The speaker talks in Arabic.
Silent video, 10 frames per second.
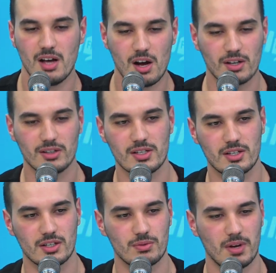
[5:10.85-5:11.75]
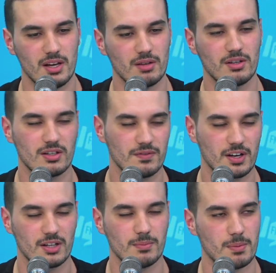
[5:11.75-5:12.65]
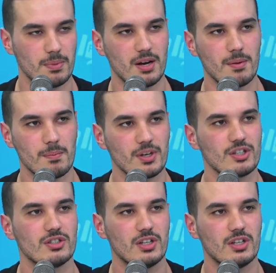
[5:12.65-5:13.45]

هاكا تذكر شويه وتخدم في خدمه بارا ماكش